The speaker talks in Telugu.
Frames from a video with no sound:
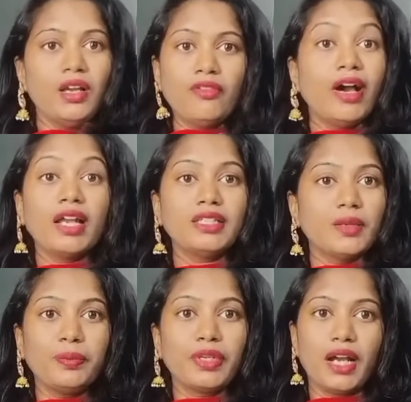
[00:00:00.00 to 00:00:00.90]
వాళ్ళ
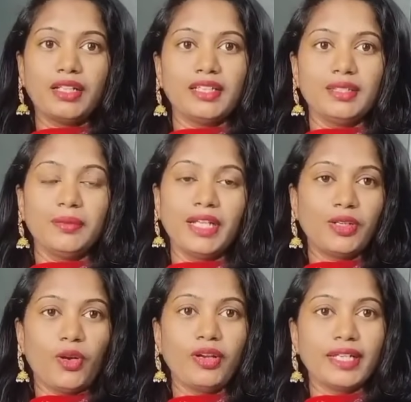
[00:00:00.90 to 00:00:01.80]
తప్పు కాదు అది మళ్ళీ
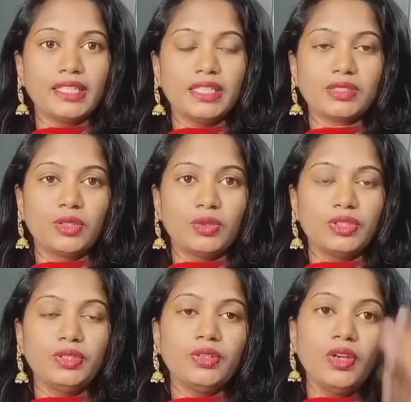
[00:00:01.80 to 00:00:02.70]
రాంగ్గా
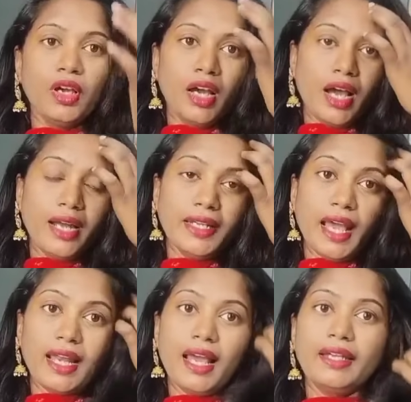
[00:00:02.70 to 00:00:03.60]
తీసుకోవద్దు అంటే
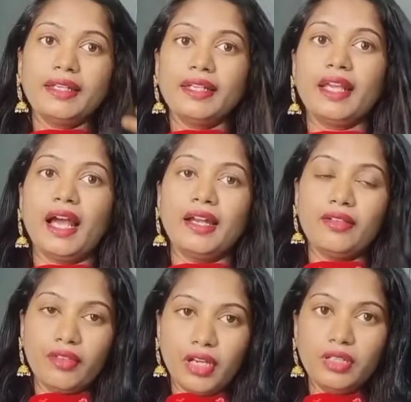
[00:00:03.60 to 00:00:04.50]
అలాంటి
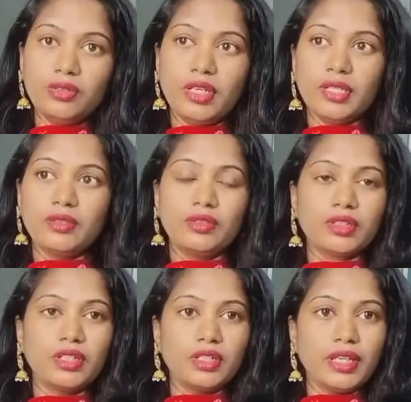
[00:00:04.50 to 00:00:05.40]
ఆడవాళ్ళు అంటే
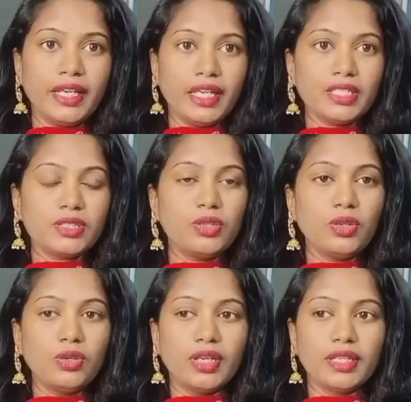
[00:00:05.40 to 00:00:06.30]
ఒక ఏజ్లో
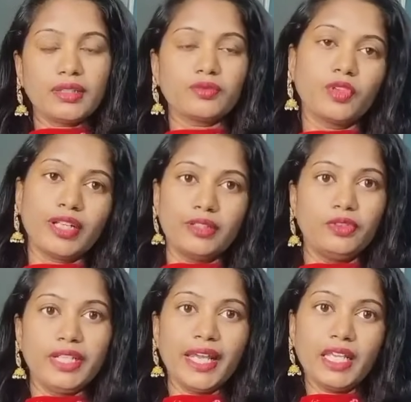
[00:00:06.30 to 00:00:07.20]
అంటే వాళ్ళకి
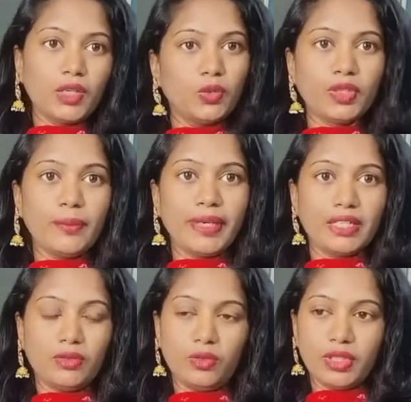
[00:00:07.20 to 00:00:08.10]
ఉంటాయి ఎక్కువగా బట్
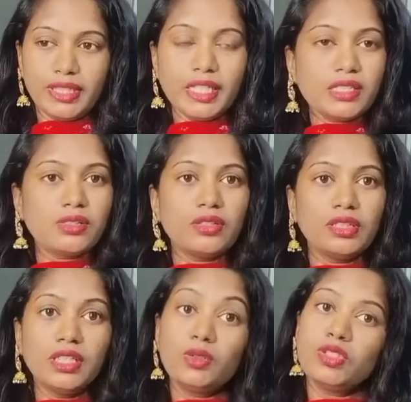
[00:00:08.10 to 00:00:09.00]
ఒక ఏజ్లో లో
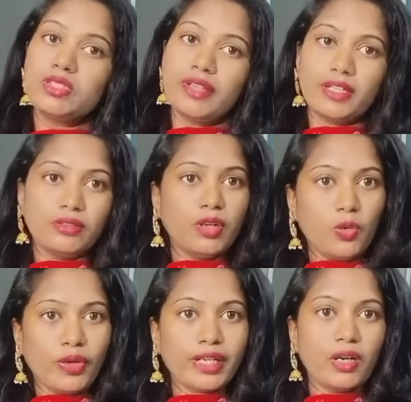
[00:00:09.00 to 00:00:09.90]
ఇంకొంచెం ఎక్కువగా
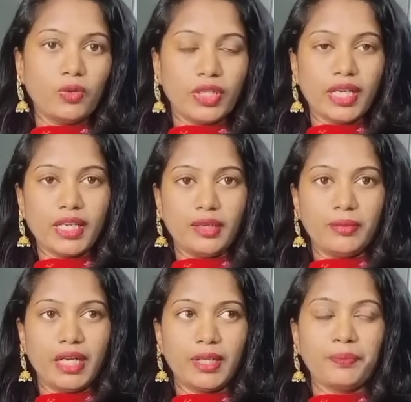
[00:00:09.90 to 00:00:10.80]
ఓవర్గా ఉంటాయి
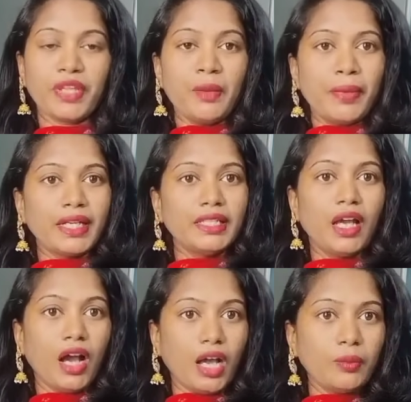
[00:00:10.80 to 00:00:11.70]
అనమాట బట్ అది
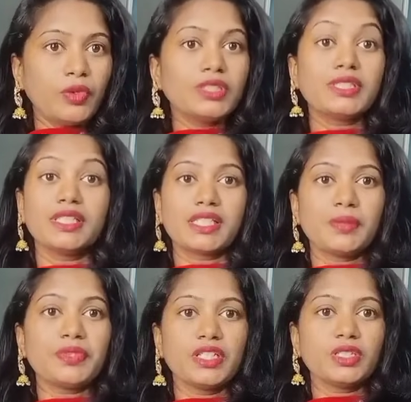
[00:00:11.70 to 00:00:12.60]
హార్మోన్స్
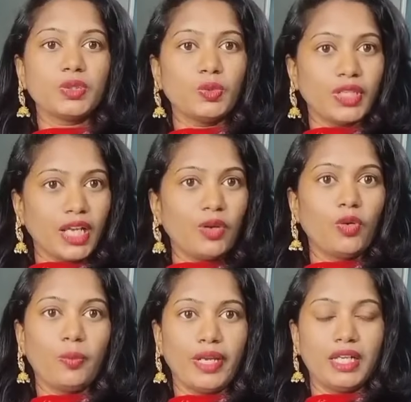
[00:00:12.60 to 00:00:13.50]
డిస్టర్బ్ చేస్తూ ఉంటాయి
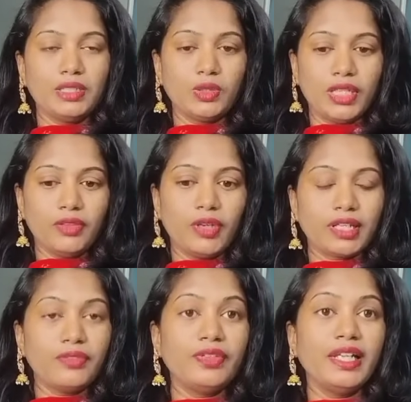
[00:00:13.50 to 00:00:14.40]
లోపల సో అంటే
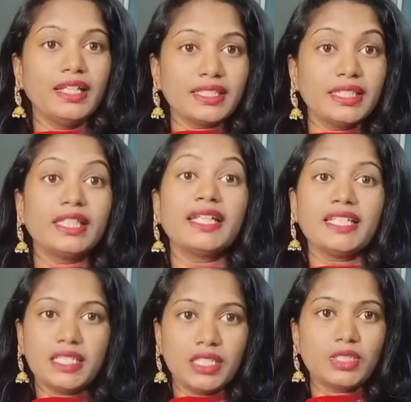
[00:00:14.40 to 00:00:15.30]
వాళ్ళకి ఫీలింగ్స్ని
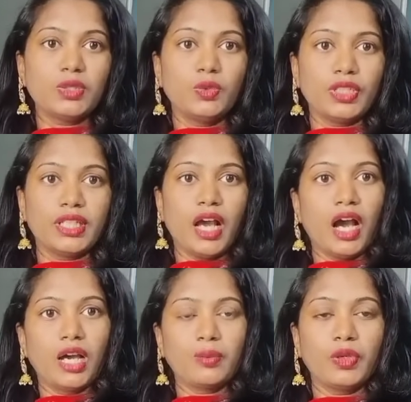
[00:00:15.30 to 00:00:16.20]
ఇంక్రీజ్ చేస్తూ ఉంటుంది ఆ
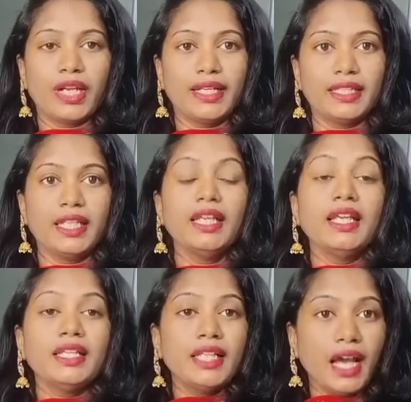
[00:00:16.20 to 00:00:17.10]
హార్మోన్ అనేది
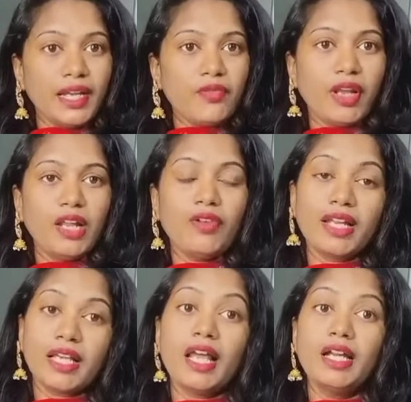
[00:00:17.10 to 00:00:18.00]
దానివల్ల
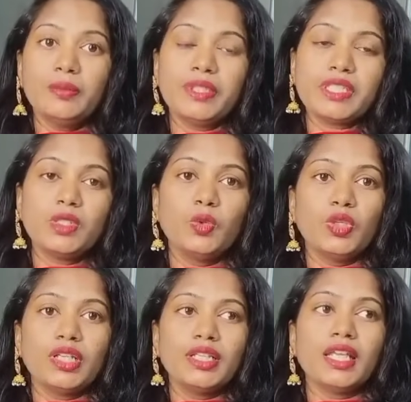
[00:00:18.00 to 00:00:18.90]
వాళ్ళకి అలా అనిపిస్తూ
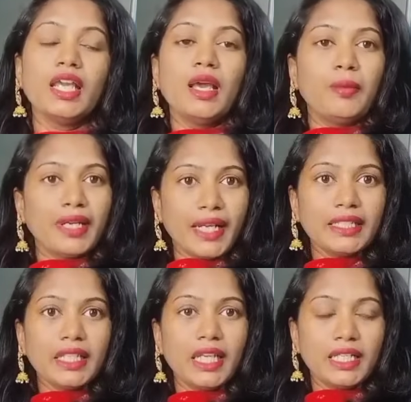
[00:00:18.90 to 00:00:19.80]
ఉంటుంది బట్
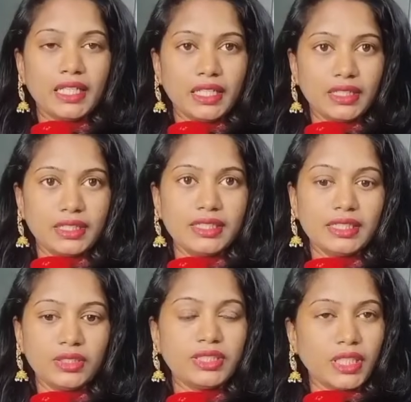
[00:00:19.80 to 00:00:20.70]
అయితే ఏంటంటే గర్ల్స్
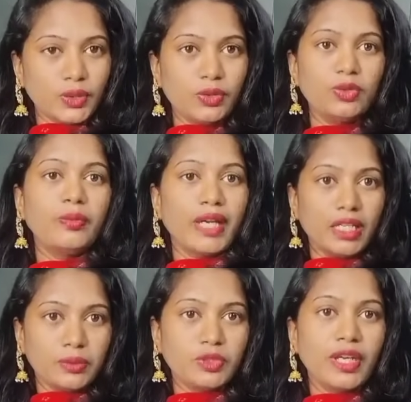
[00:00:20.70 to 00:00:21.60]
సిగ్గు
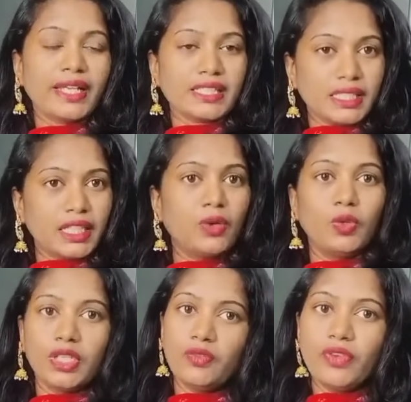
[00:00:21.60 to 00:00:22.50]
భయము ఎక్సెట్రా
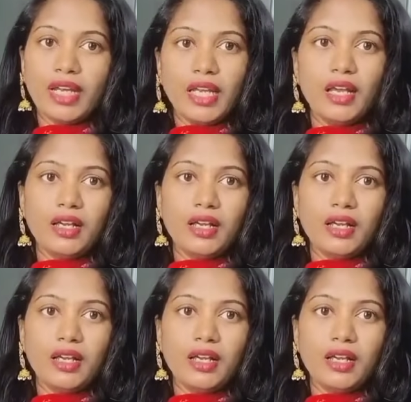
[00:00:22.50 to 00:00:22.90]
ఉండటం వల్ల